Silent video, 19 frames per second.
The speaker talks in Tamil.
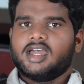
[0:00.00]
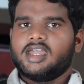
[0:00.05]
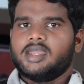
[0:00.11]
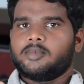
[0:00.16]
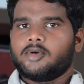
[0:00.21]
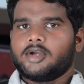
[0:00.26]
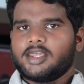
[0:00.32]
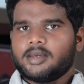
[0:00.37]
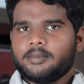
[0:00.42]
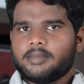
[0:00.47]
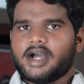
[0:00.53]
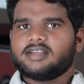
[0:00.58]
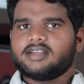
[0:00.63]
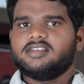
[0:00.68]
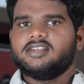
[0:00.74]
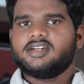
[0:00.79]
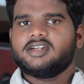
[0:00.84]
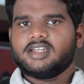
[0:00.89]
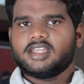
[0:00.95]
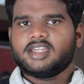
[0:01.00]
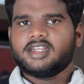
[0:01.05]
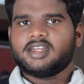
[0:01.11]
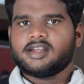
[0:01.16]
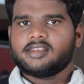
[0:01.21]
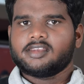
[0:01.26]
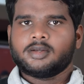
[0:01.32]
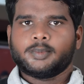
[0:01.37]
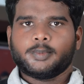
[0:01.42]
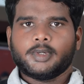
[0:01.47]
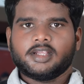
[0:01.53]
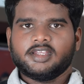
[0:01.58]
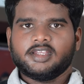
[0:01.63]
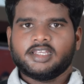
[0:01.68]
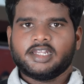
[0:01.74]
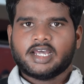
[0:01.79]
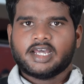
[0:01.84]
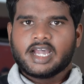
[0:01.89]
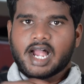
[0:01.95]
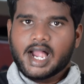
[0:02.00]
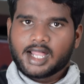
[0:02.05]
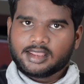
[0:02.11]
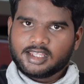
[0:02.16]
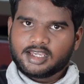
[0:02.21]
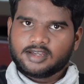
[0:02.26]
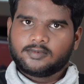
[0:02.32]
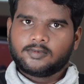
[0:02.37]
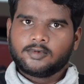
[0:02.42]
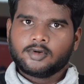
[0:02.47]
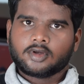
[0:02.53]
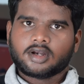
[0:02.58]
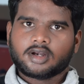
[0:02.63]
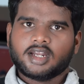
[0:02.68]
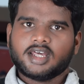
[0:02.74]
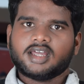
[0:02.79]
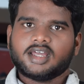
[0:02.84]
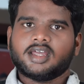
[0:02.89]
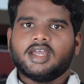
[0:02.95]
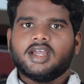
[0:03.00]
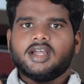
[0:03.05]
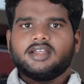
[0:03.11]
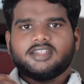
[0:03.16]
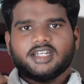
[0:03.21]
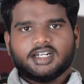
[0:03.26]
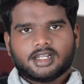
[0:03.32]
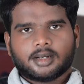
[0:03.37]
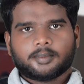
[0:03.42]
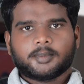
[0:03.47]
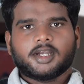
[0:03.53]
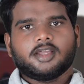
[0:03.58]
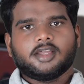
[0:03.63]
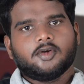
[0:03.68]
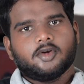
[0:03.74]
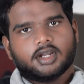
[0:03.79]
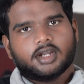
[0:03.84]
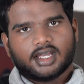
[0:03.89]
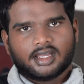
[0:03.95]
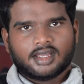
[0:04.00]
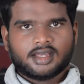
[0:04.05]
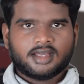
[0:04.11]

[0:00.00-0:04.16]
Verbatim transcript: இப்போ நீங்கள் பாக்ஸுக்கு டிக்கெட் எடுத்துகிட்டு போயிருந்தீங்கன்னா அதே ஃப்ளோரில் தேட்டர் பில்டிங்கோட